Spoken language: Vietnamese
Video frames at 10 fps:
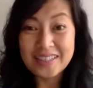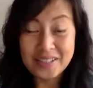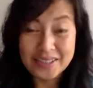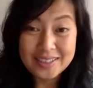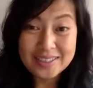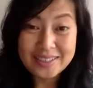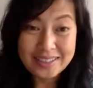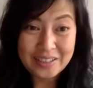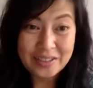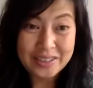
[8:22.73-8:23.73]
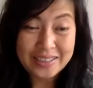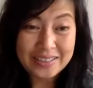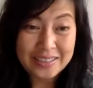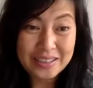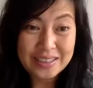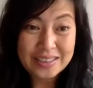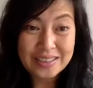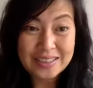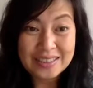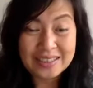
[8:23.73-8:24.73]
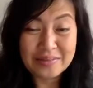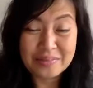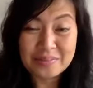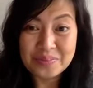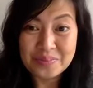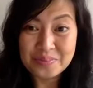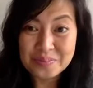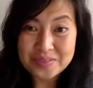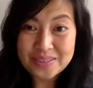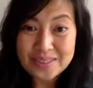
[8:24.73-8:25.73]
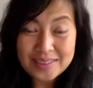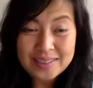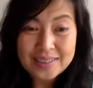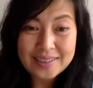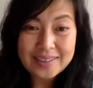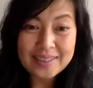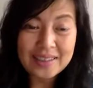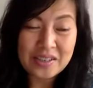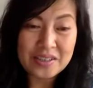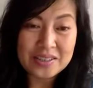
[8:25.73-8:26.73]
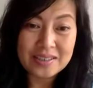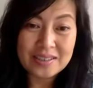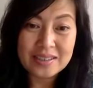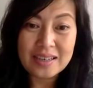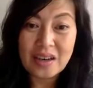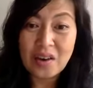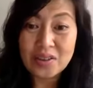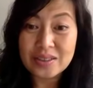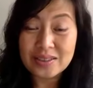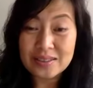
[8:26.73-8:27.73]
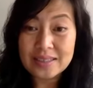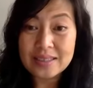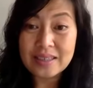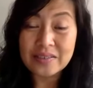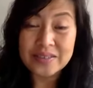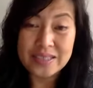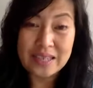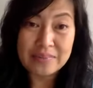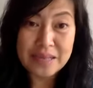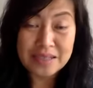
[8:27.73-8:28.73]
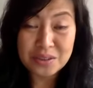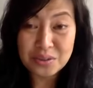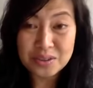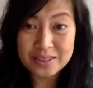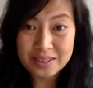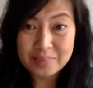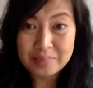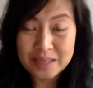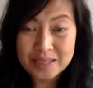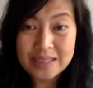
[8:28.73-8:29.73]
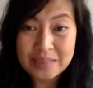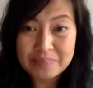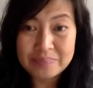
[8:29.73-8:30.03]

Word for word: họ còn cái uh, à, có, tức là họ liên thấy ở Việt Nam đa số trường hợp mà liên gặp